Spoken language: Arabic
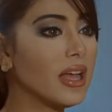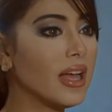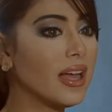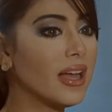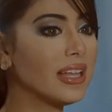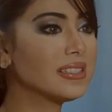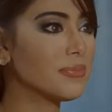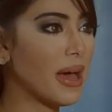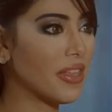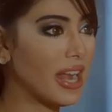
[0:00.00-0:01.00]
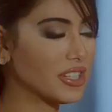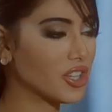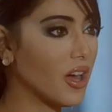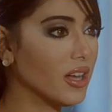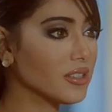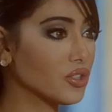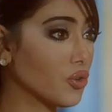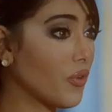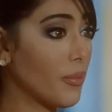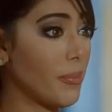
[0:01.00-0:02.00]
آه انت بعض الاشخاص
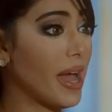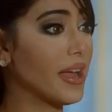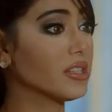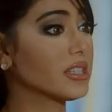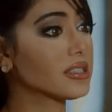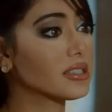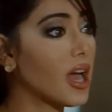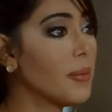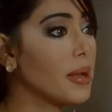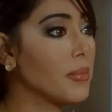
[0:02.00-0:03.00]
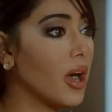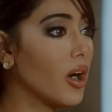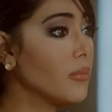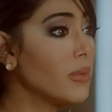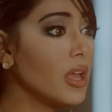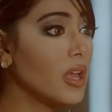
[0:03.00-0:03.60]
تشوفهم بحياتك تتعامل معاهم